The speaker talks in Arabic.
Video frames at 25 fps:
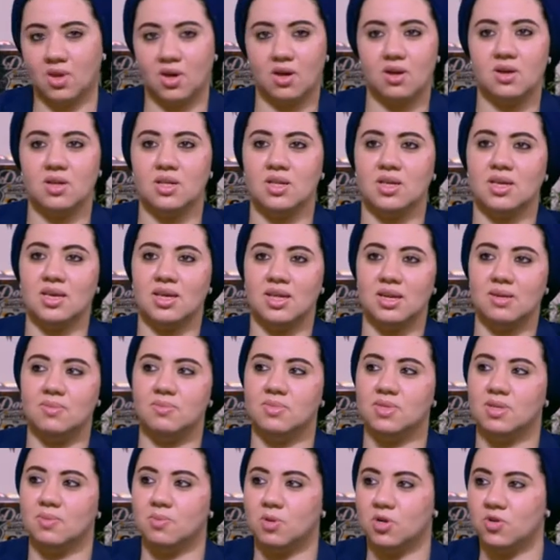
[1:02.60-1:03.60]
حضرتك
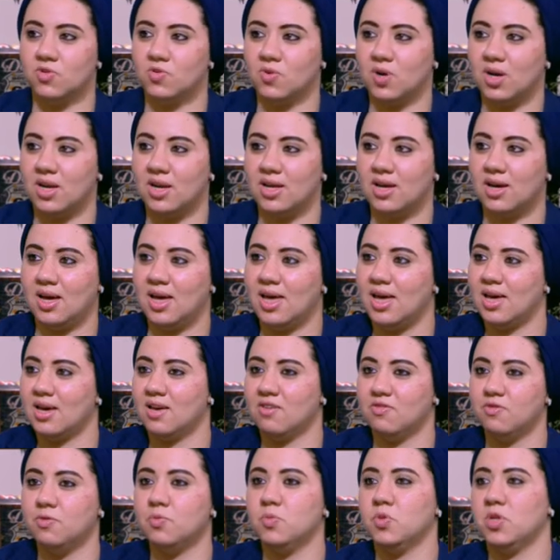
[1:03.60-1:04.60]
اتكلمتي برضو على
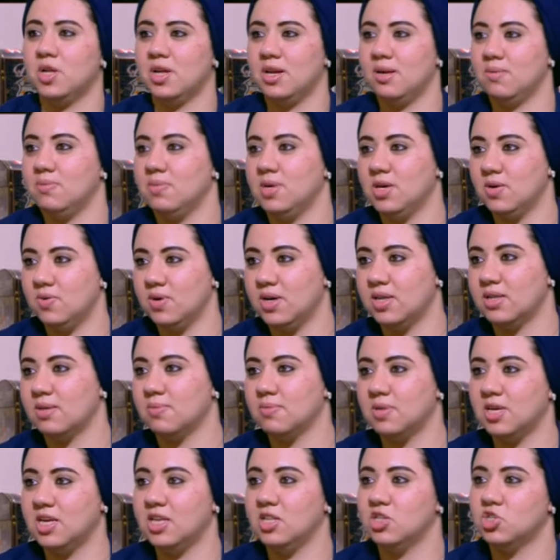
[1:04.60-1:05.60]
حاجة في المنتهى الأهمية وهي
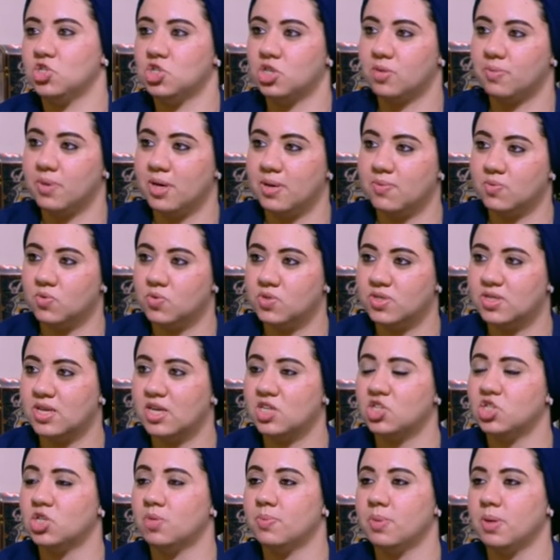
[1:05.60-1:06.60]
تمكين الشباب
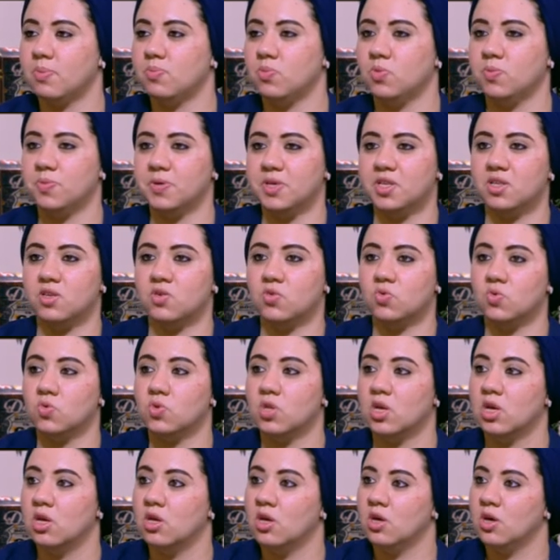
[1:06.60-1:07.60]
وإزاي الشباب ممكن
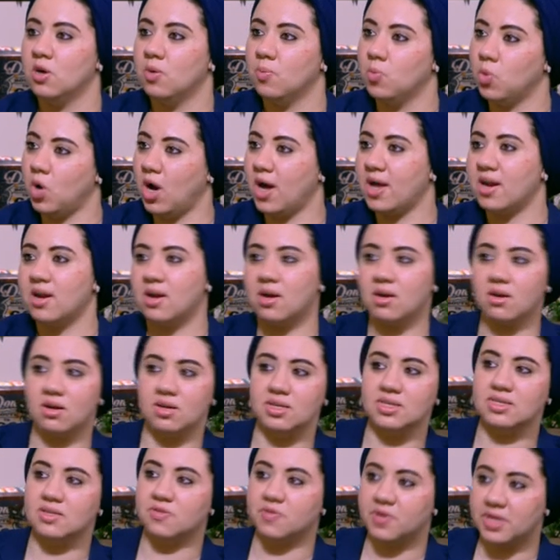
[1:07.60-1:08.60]
يكون محرك
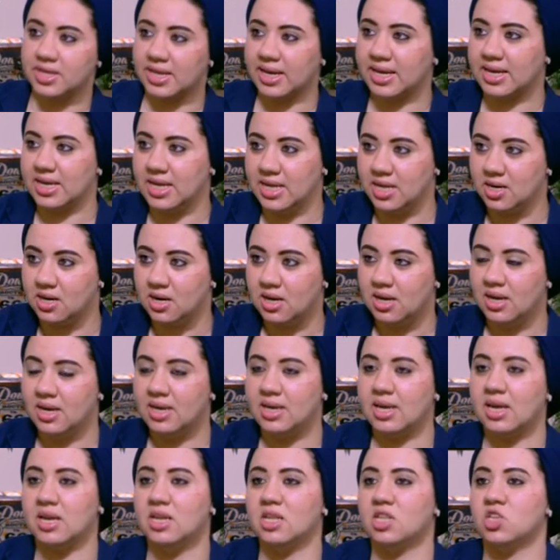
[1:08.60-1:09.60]
رئيسي في التغيير
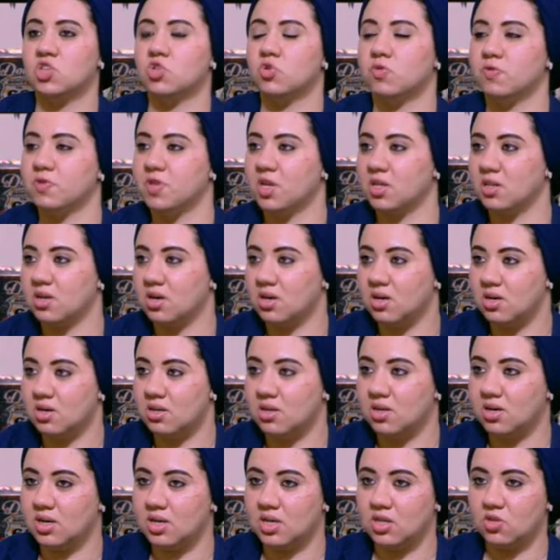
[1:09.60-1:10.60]
يعني احنا شفنا
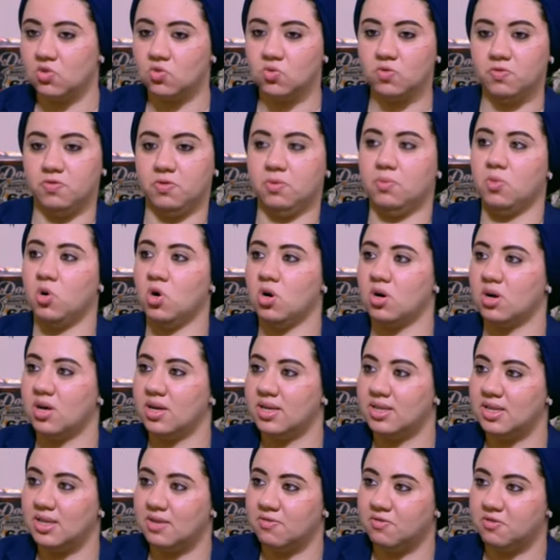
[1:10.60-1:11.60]
النهاردة أنه في
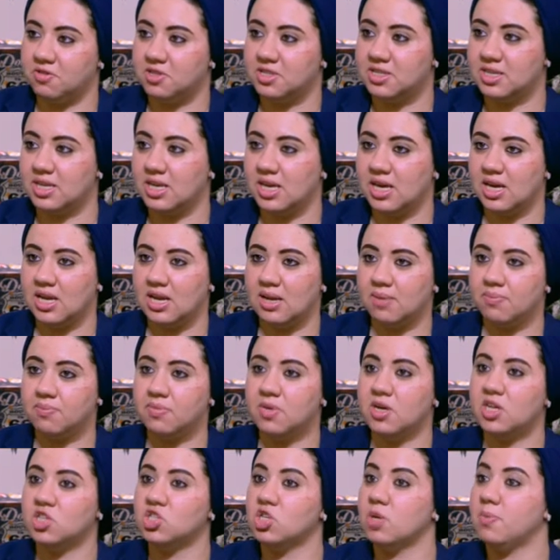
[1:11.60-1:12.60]
المواقع التنفيذية
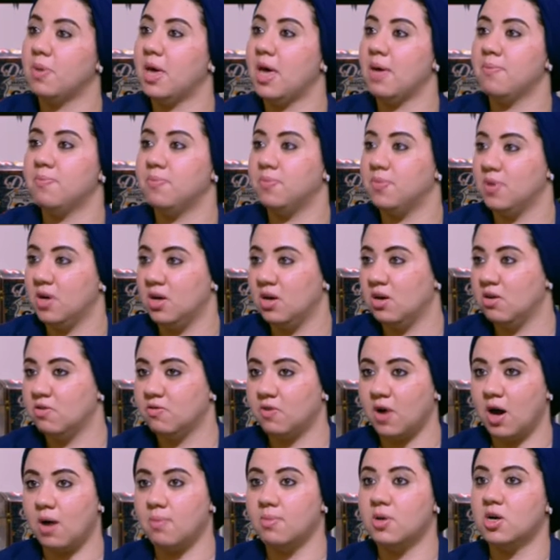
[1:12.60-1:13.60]
لما شباب
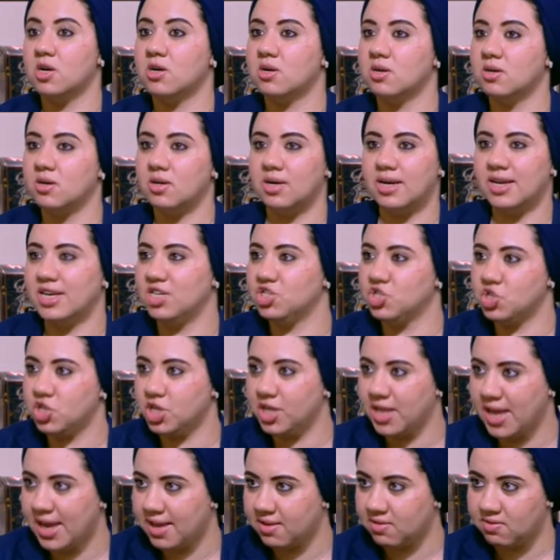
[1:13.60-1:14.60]
في اعمار
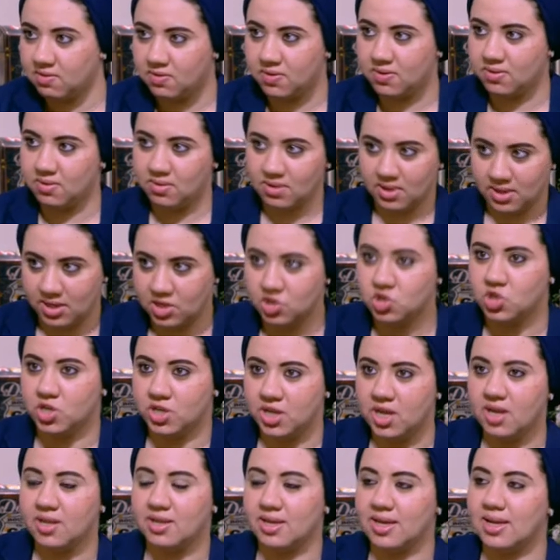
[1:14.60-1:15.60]
العشرينات
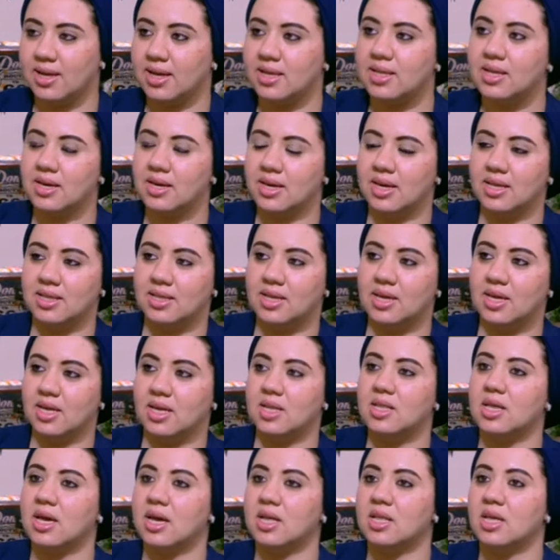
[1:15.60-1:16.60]
العشرينات
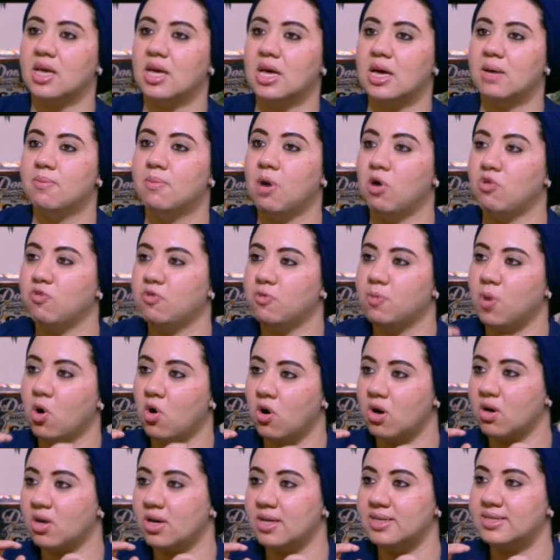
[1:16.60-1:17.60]
جديا يعني مم. بقوا في
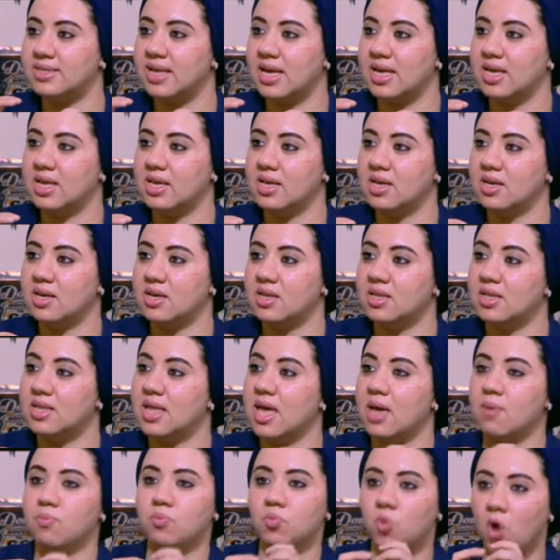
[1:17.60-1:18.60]
مواقع زي
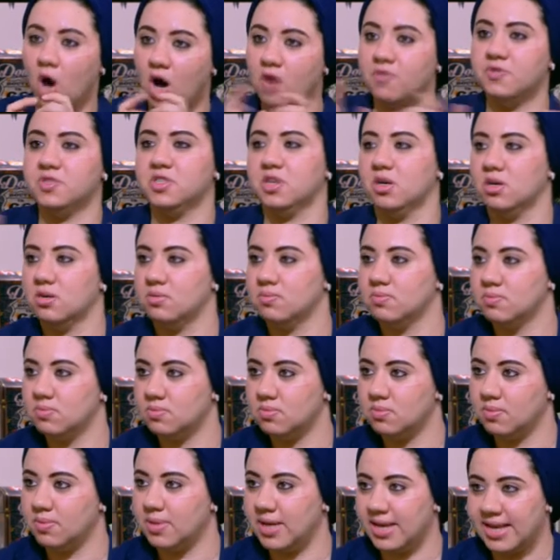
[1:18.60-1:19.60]
نائب محافظه
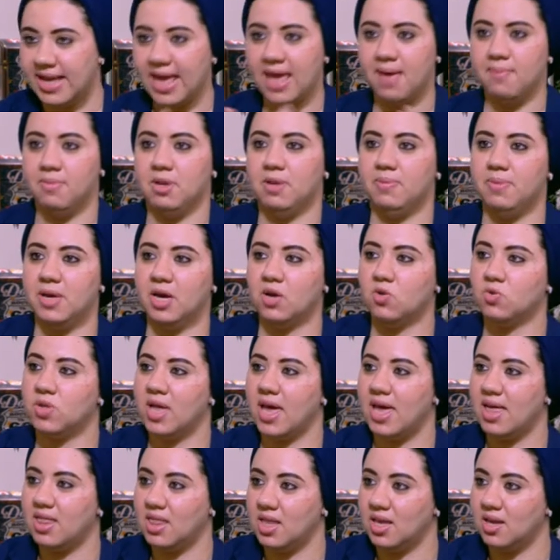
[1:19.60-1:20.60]
أيوة. بالكامل بياخد
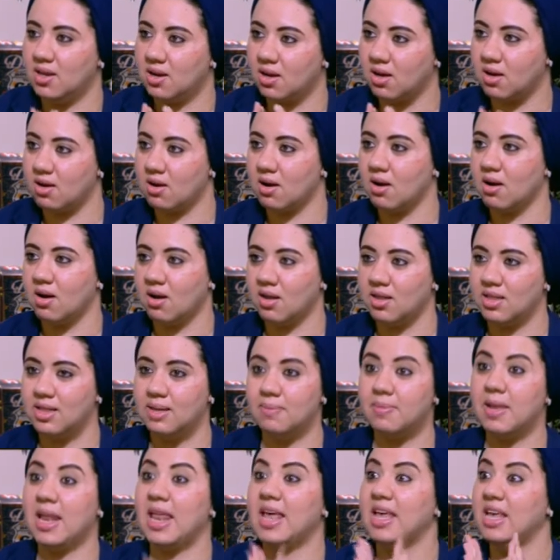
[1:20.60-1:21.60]
هذه القرارات
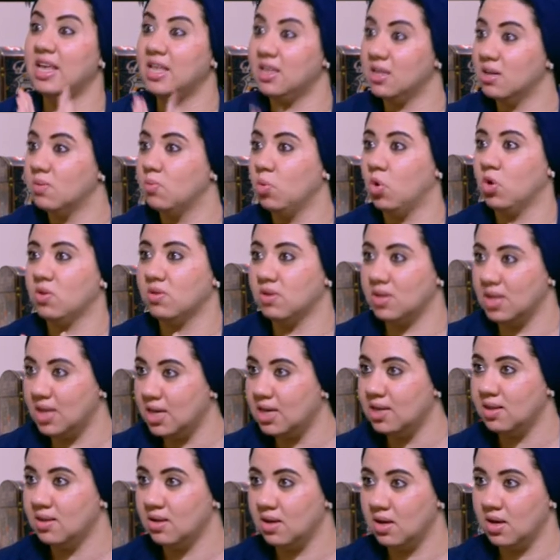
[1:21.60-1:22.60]
مم. لملايين
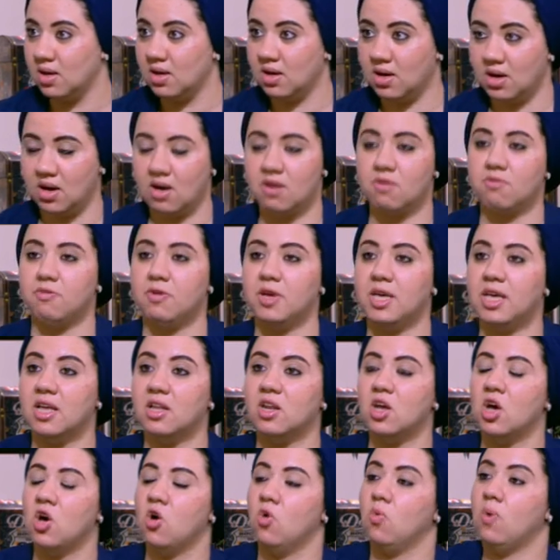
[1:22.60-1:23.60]
المواطنين مم.
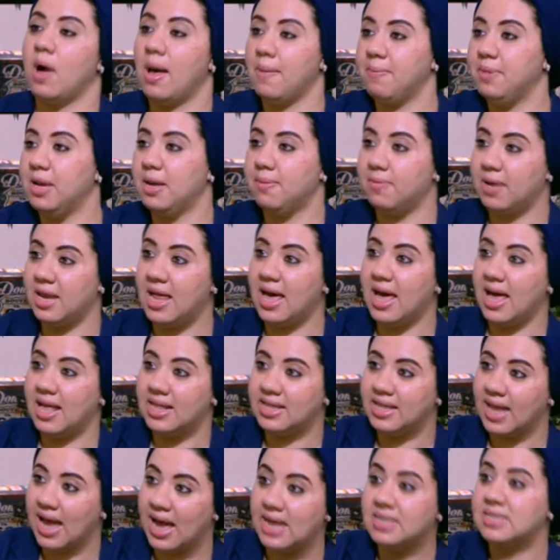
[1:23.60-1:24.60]
حرفيا وقبل
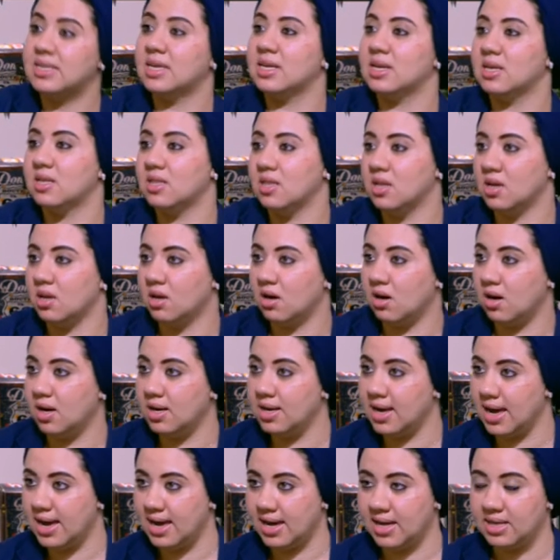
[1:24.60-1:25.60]
بلاء حسنا
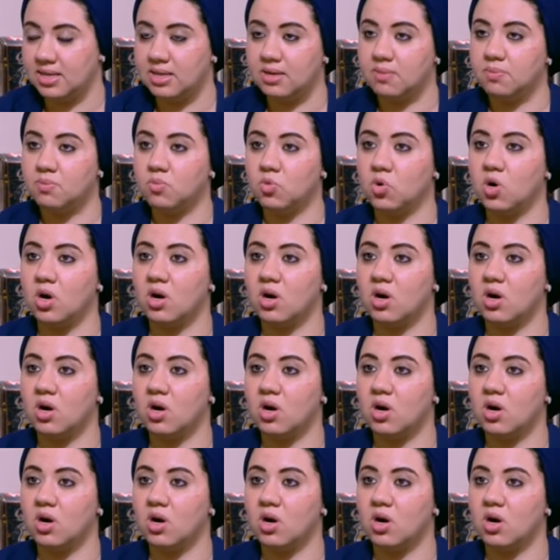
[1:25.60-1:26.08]
للغايه يعني مم.